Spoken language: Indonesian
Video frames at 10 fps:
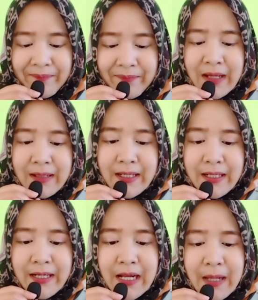Jadi
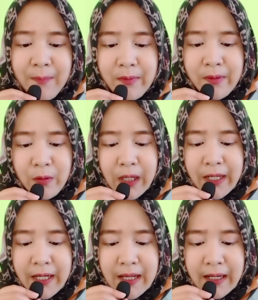dalam surat
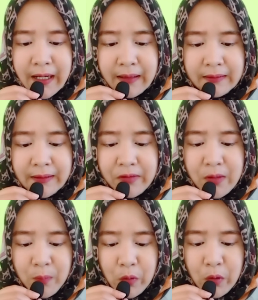edaran
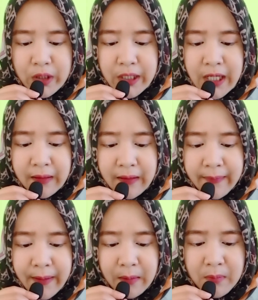tersebut
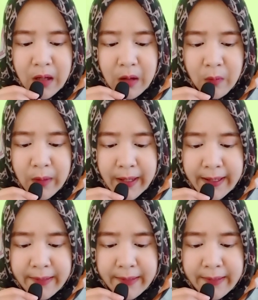dikatakan bahwa